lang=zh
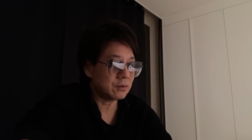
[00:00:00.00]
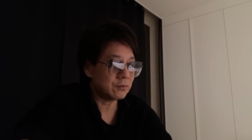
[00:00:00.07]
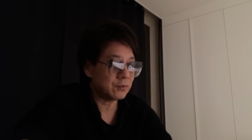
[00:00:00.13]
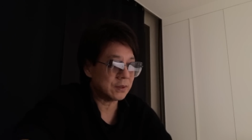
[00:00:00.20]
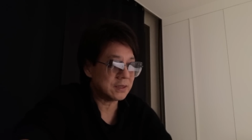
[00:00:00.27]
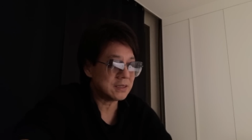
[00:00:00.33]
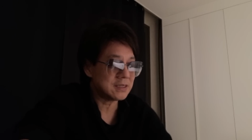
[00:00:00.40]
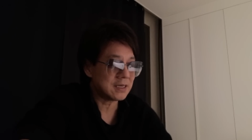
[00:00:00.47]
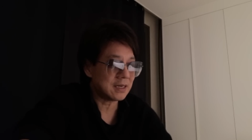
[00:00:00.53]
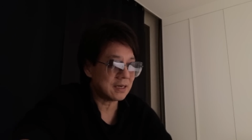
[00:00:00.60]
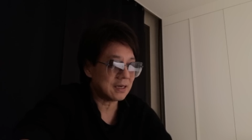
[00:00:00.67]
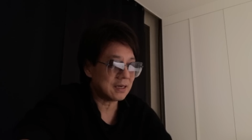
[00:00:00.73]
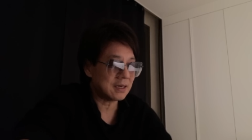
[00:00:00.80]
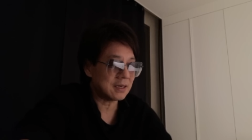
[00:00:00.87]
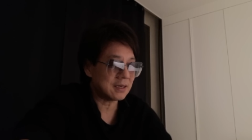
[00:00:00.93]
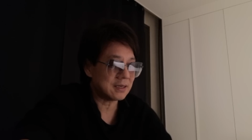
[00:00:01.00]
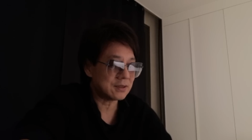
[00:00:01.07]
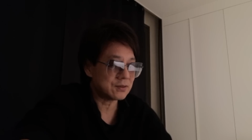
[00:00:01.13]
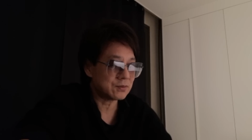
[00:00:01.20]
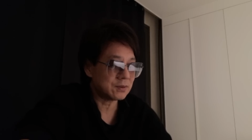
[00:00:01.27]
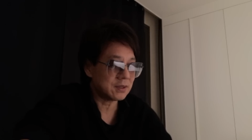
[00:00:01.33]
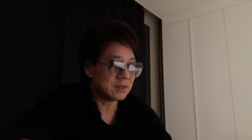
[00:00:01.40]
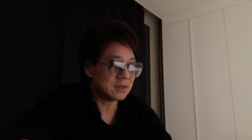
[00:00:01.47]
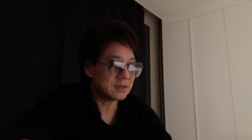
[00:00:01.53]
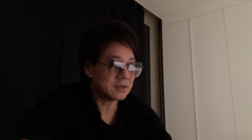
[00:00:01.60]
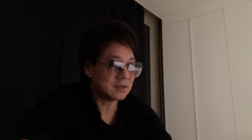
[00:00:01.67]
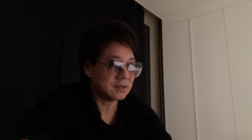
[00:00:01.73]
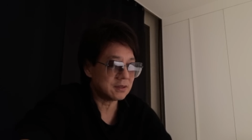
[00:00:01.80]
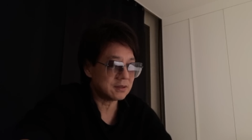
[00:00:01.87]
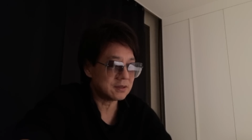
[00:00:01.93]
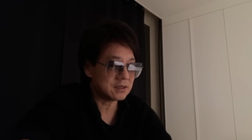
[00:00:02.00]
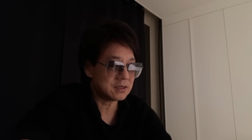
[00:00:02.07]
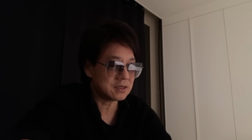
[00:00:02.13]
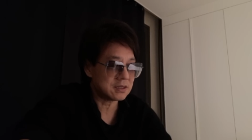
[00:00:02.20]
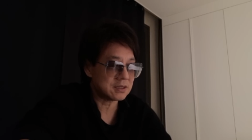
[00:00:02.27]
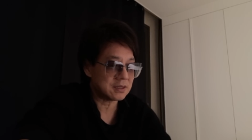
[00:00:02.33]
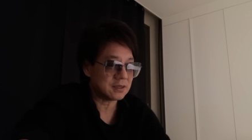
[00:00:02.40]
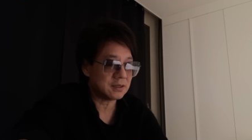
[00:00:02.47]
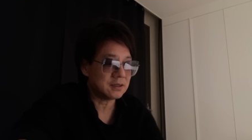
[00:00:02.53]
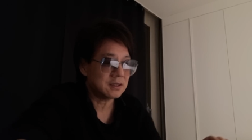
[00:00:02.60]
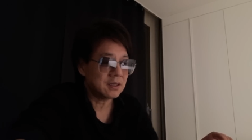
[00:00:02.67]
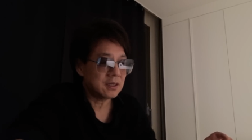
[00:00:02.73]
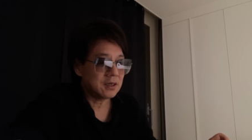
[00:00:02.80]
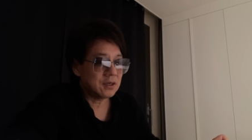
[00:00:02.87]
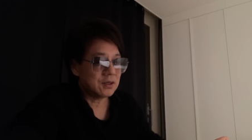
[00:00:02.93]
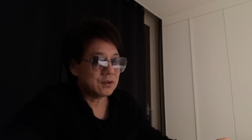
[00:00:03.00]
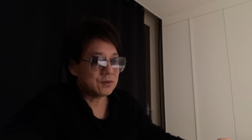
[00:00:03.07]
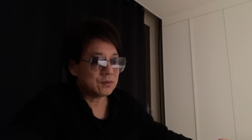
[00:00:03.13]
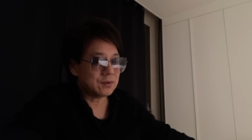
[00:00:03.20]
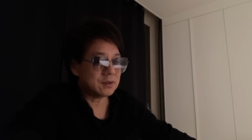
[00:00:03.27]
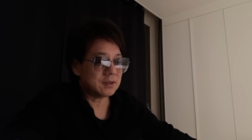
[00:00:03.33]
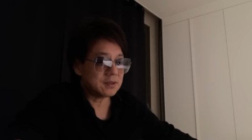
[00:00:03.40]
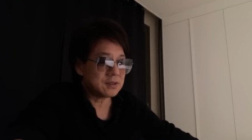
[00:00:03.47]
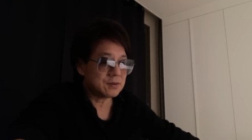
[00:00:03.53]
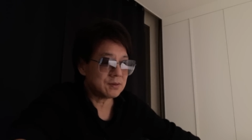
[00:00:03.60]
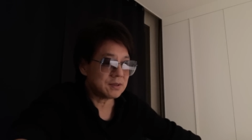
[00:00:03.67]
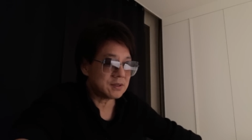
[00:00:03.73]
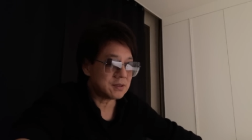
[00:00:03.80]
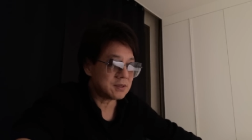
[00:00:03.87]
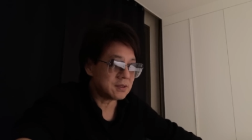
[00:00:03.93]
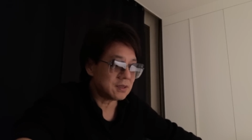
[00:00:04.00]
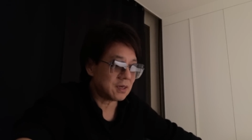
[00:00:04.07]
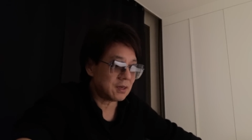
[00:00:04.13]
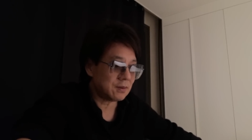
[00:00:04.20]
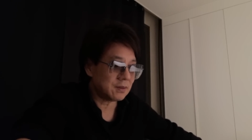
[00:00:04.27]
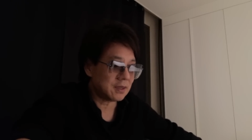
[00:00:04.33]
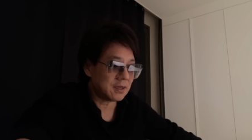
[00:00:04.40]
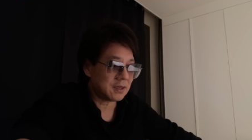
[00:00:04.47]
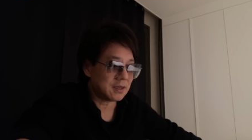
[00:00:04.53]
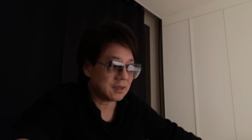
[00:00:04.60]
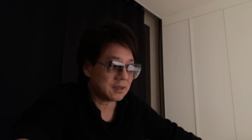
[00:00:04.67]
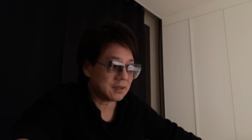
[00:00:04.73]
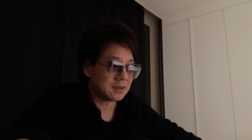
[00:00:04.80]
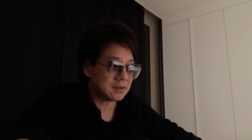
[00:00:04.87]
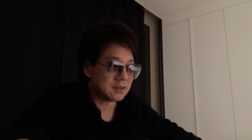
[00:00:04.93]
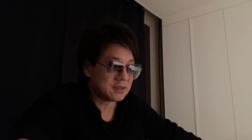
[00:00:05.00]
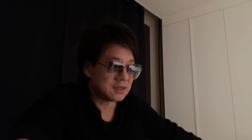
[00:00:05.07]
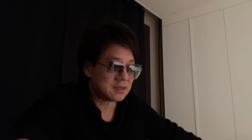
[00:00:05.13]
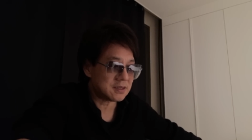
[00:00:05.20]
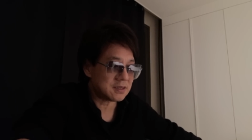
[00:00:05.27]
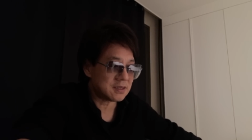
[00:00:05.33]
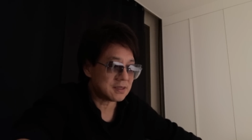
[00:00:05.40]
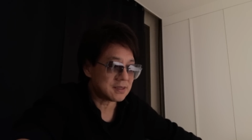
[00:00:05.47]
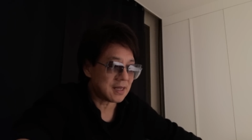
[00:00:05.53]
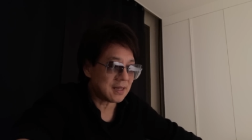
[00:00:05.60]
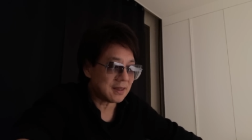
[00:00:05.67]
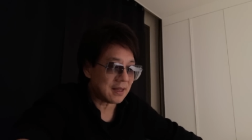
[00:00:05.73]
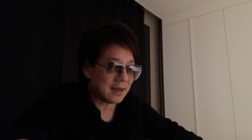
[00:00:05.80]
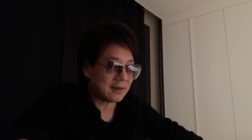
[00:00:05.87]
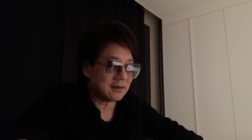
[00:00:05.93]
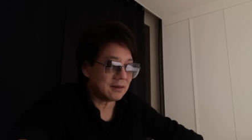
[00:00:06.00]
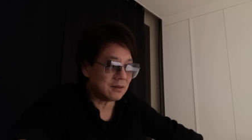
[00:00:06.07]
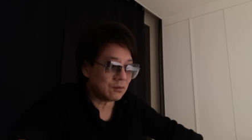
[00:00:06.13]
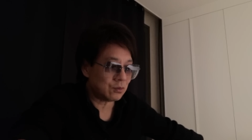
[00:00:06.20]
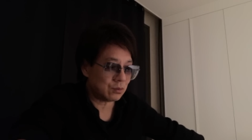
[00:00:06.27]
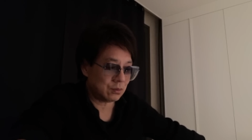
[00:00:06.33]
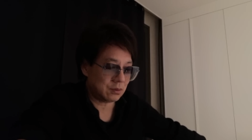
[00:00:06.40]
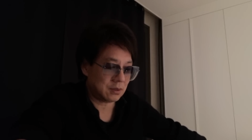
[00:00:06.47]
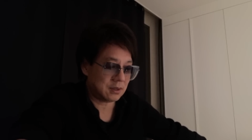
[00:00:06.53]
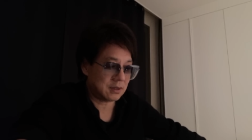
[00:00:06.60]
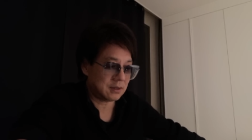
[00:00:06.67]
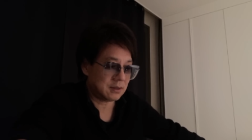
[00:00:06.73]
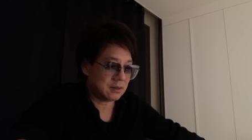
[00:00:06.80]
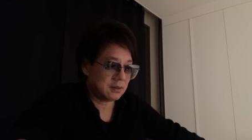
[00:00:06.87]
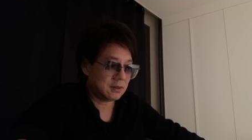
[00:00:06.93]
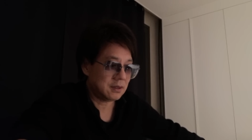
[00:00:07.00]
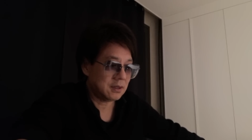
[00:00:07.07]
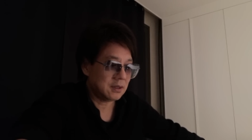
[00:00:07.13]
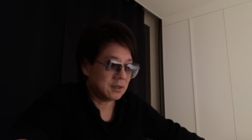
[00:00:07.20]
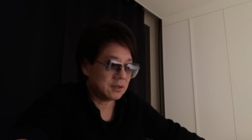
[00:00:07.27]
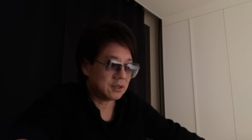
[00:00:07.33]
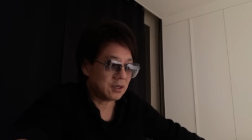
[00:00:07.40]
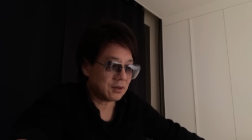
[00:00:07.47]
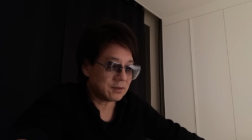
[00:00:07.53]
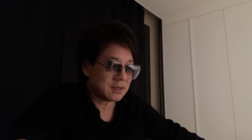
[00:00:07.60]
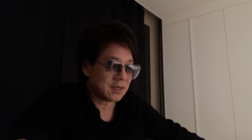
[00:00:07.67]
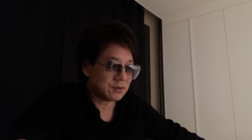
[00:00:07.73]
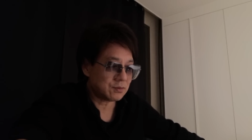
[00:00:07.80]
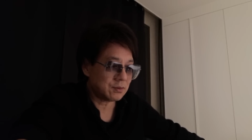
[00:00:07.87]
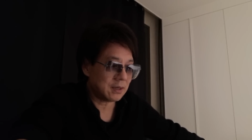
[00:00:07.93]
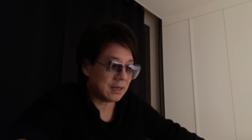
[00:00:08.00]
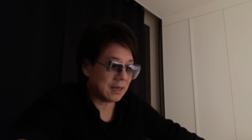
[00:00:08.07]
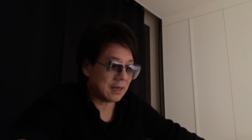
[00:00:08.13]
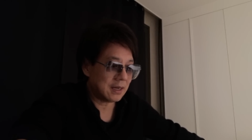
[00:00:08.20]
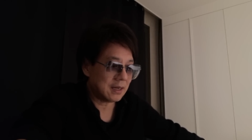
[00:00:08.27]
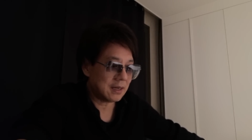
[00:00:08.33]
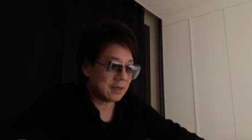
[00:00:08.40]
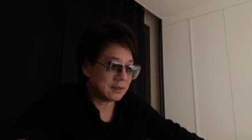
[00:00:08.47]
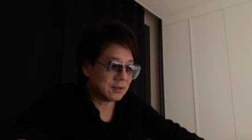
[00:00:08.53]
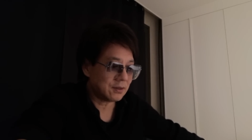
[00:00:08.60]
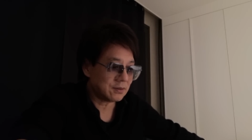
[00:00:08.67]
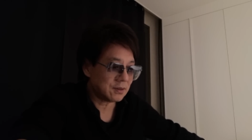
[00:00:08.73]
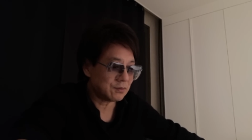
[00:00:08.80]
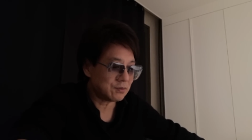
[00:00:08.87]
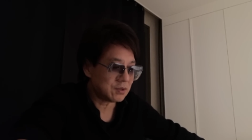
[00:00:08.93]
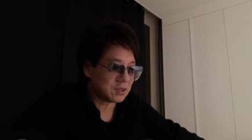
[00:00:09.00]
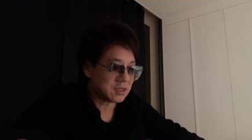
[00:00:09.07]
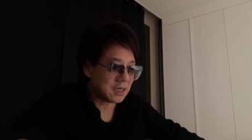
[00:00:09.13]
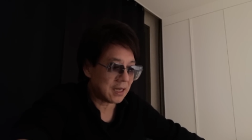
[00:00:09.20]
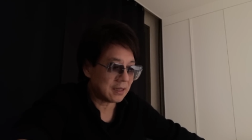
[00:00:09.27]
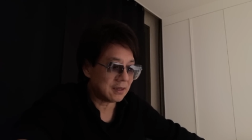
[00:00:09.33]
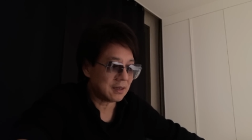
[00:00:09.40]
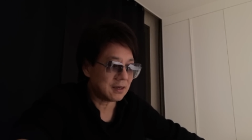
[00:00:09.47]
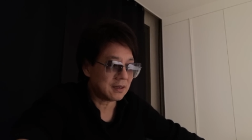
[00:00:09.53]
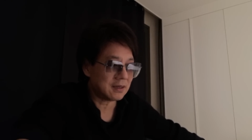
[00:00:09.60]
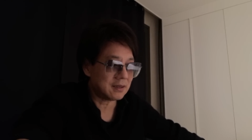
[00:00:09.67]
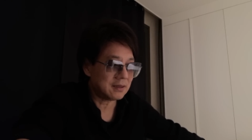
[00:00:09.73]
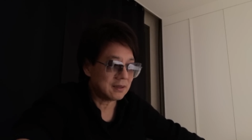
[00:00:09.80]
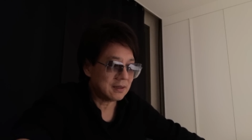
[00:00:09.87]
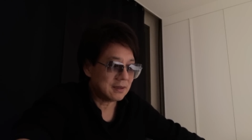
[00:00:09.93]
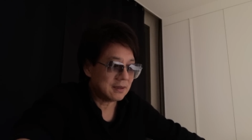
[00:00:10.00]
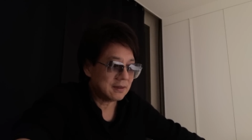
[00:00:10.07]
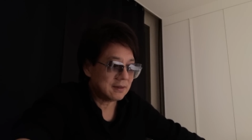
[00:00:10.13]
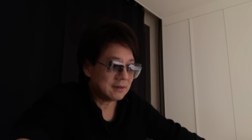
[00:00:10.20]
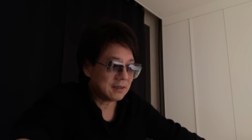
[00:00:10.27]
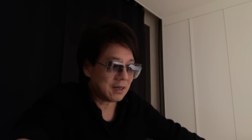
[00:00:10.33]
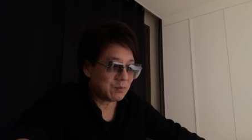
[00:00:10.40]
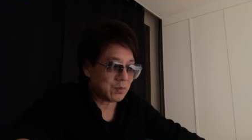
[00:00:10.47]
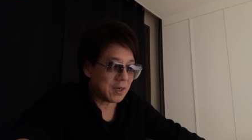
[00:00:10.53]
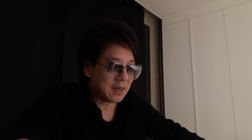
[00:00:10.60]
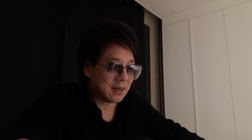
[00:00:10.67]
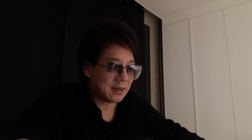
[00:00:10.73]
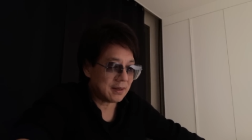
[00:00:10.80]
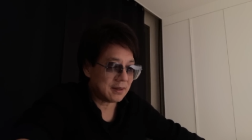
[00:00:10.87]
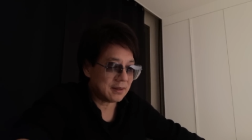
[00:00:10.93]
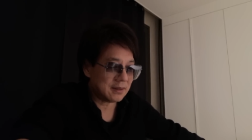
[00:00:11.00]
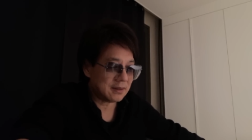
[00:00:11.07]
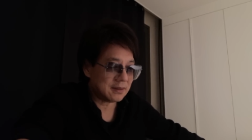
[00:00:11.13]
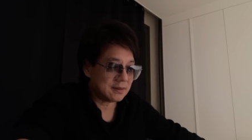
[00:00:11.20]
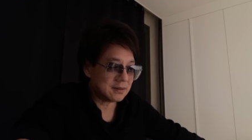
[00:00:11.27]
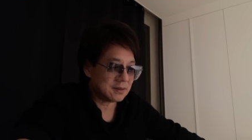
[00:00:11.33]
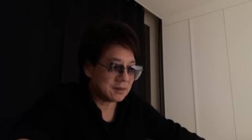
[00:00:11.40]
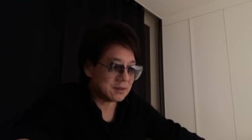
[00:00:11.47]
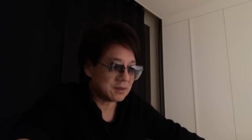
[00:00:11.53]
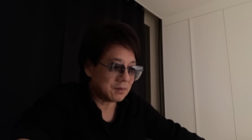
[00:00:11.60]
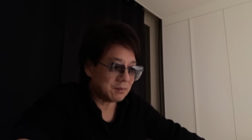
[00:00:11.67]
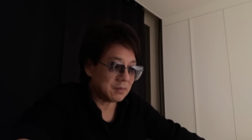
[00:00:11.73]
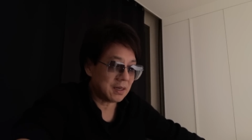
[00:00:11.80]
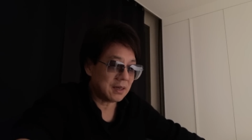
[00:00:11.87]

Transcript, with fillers: 文件啊，说的一些个事情，说这个四月四号呢，这几这三男一女跳下去了。跳下去之前呢，他们还这个什么